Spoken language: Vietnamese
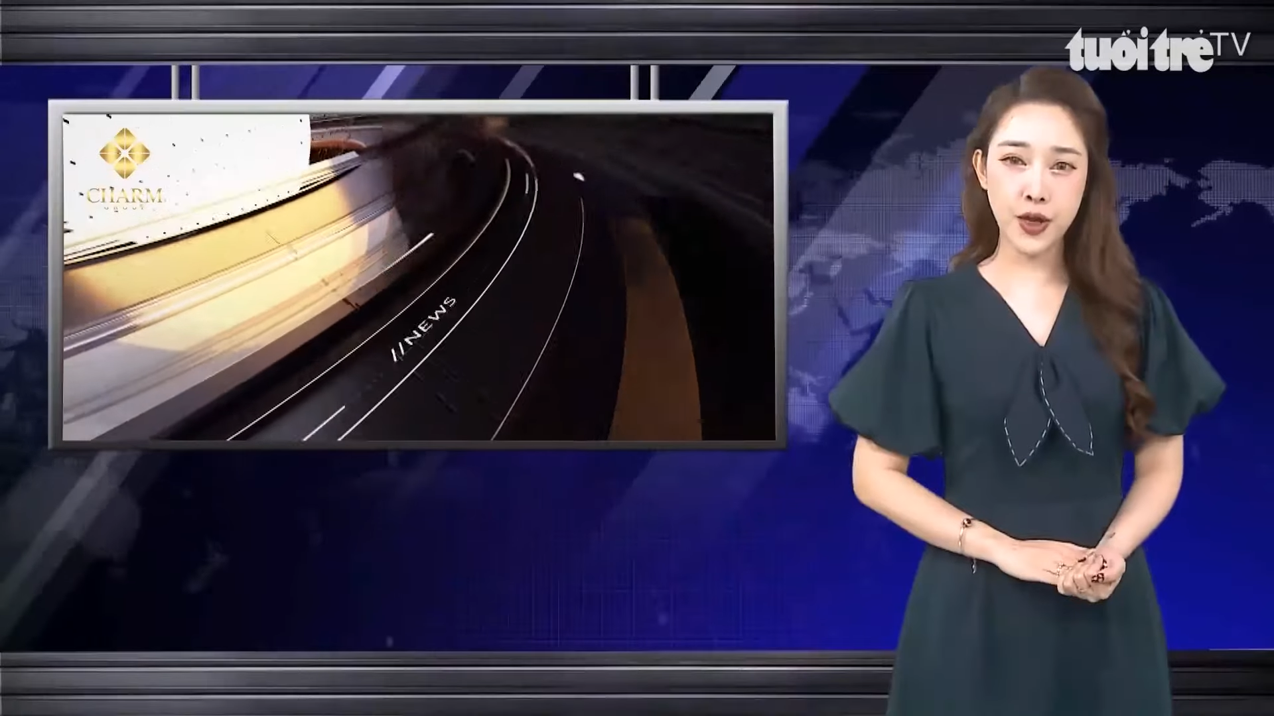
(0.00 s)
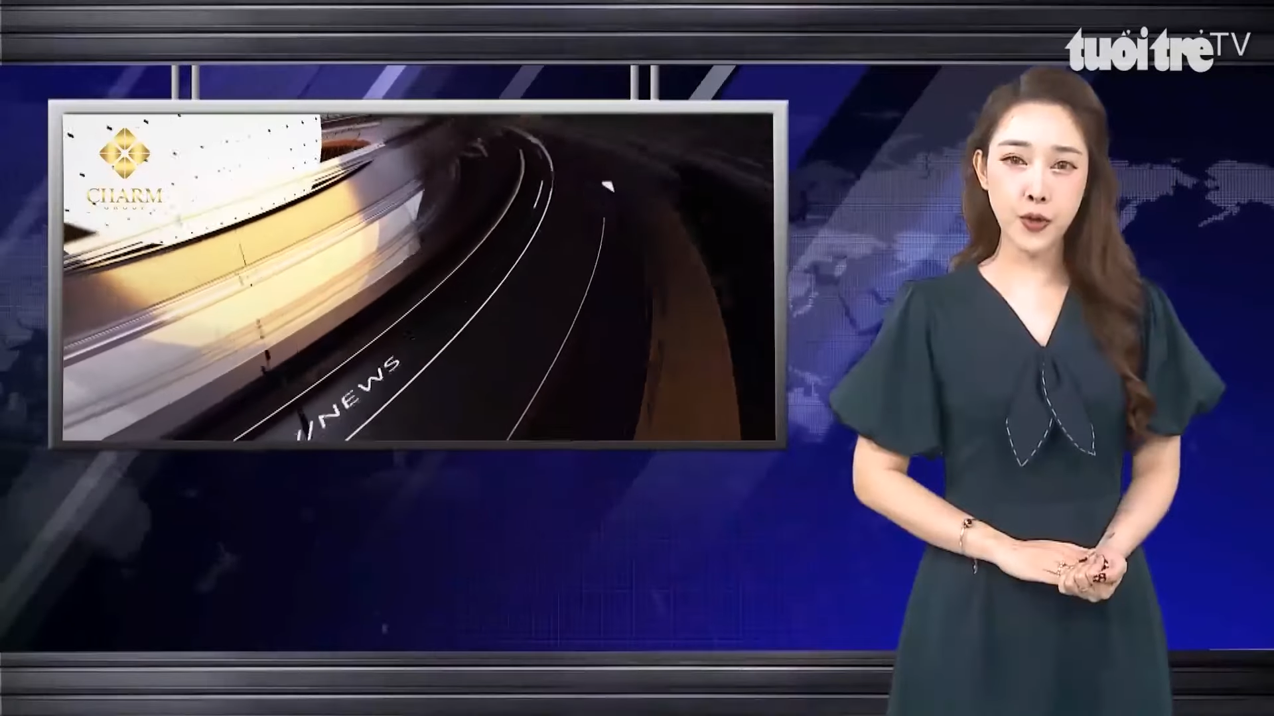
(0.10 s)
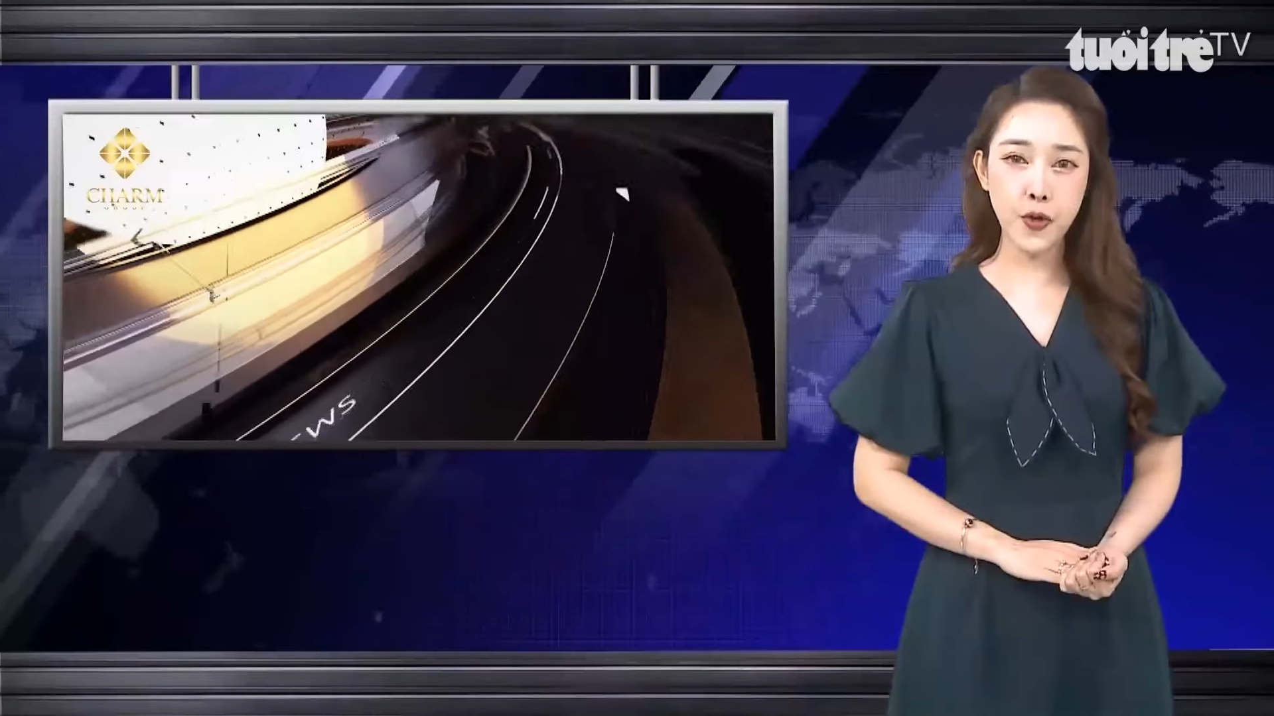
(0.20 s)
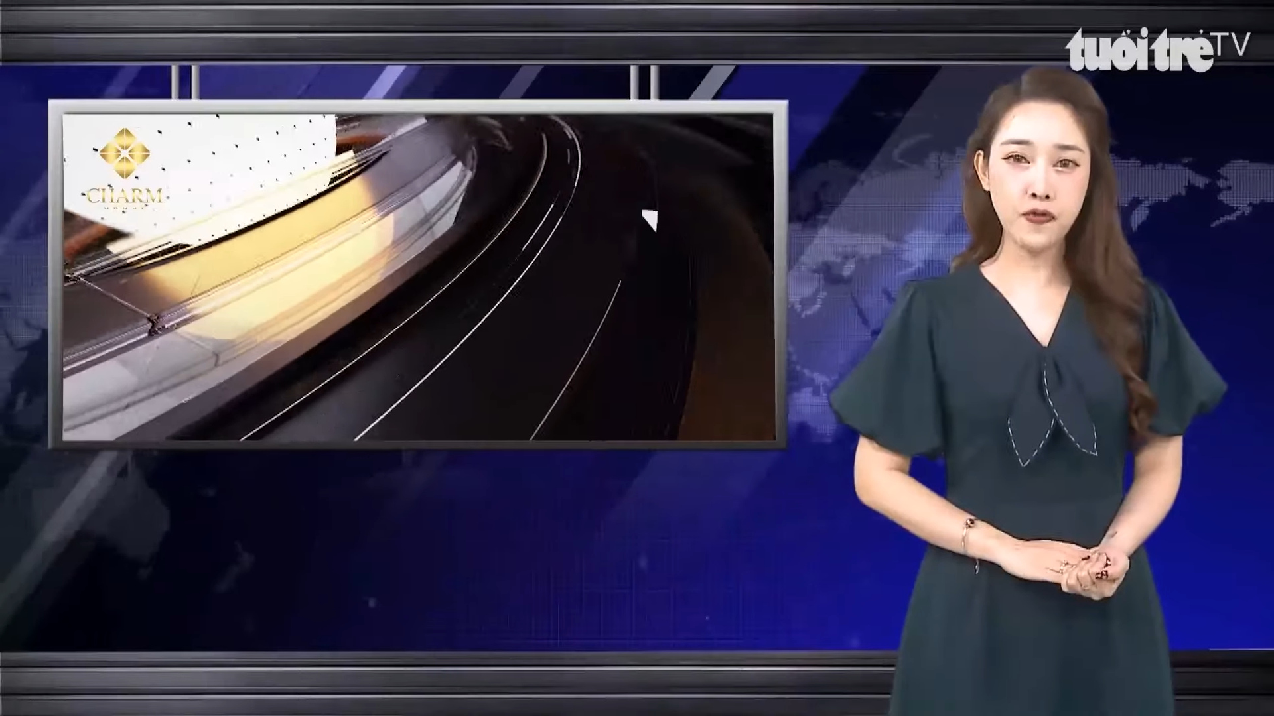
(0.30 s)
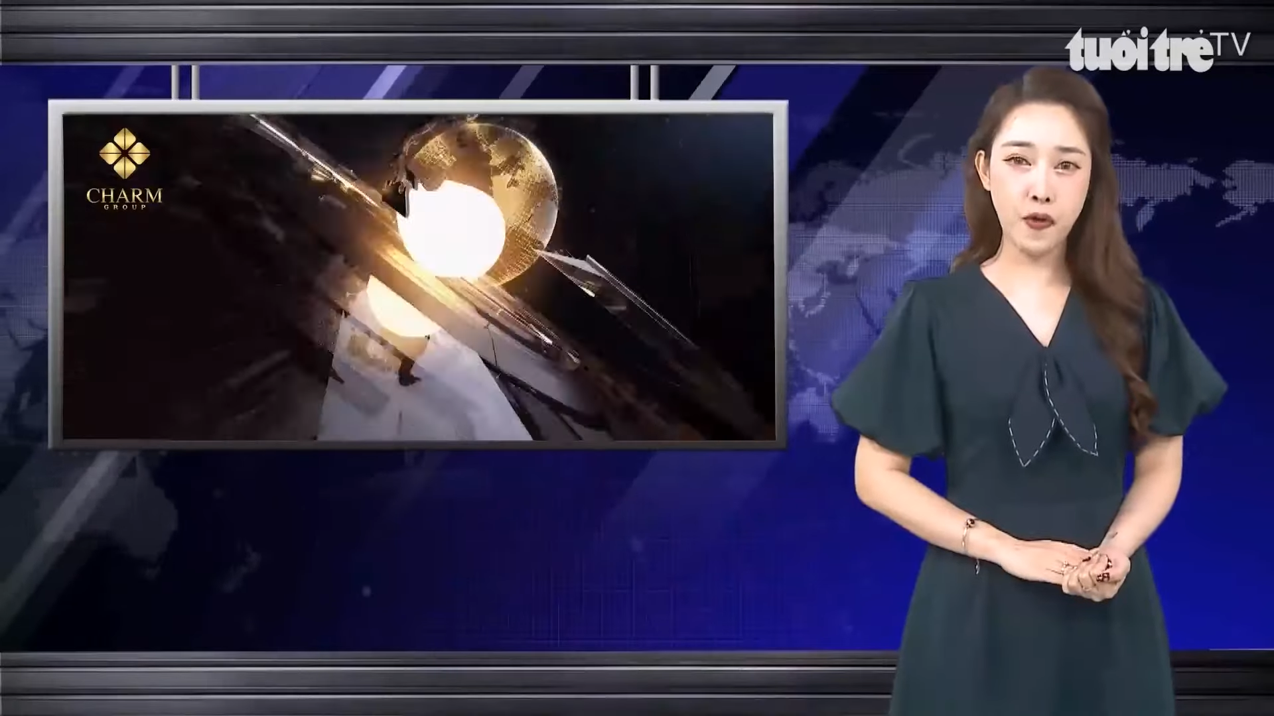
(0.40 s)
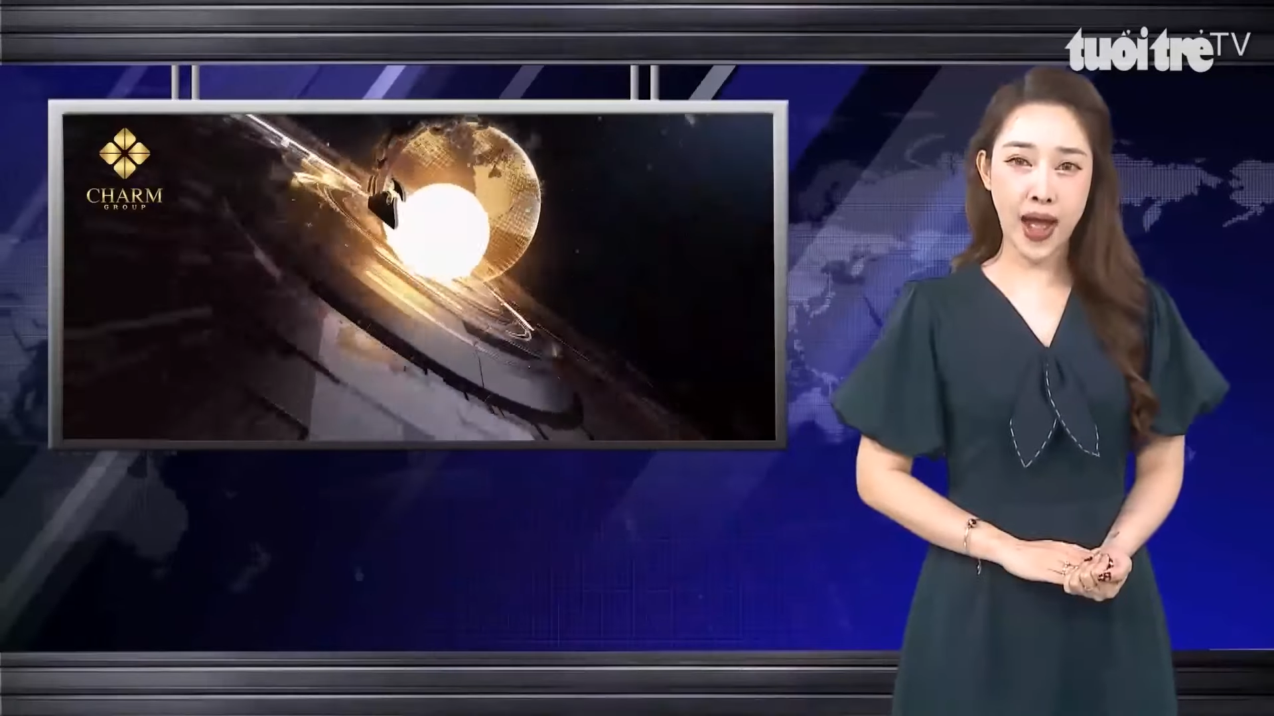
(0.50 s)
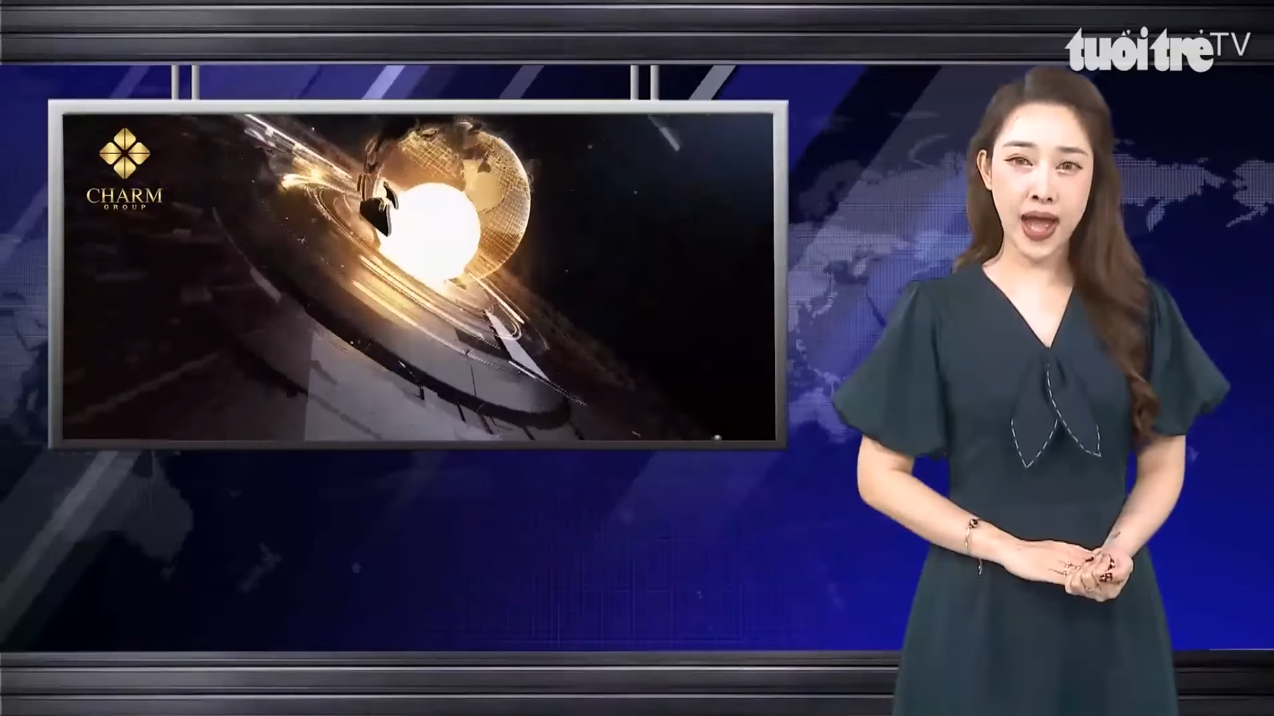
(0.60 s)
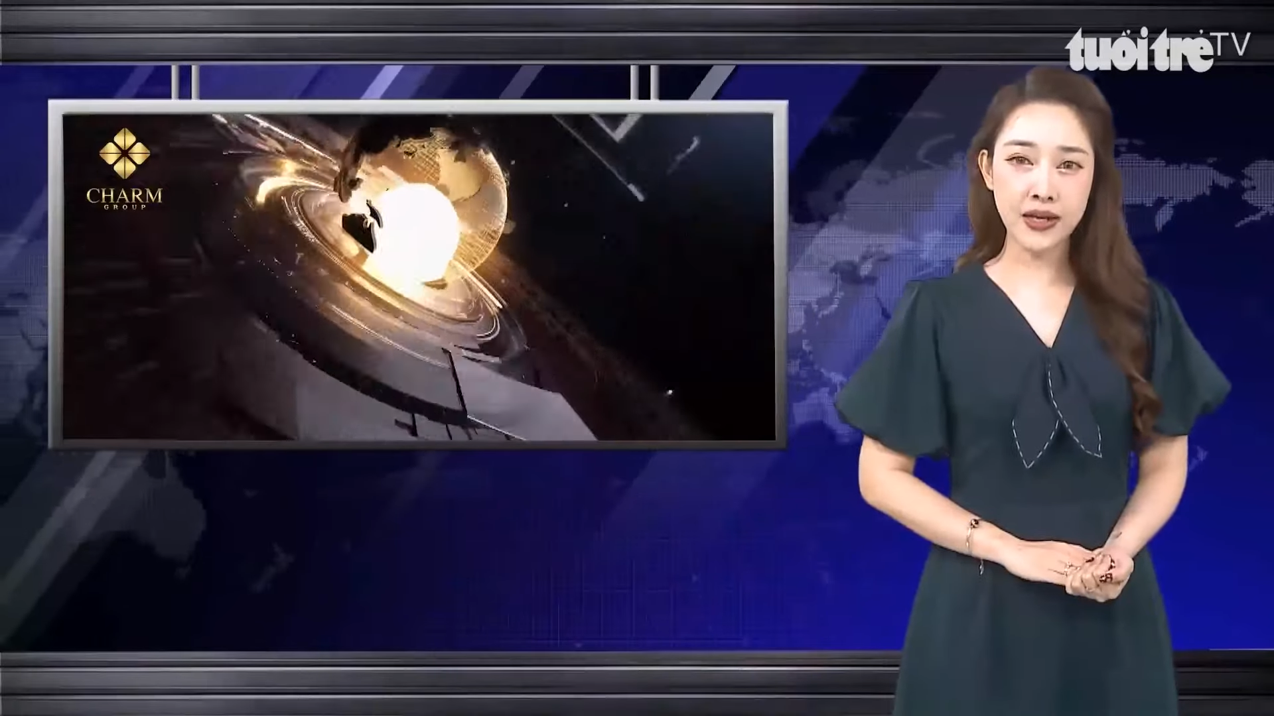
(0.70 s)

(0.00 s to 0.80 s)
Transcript: tố vụ án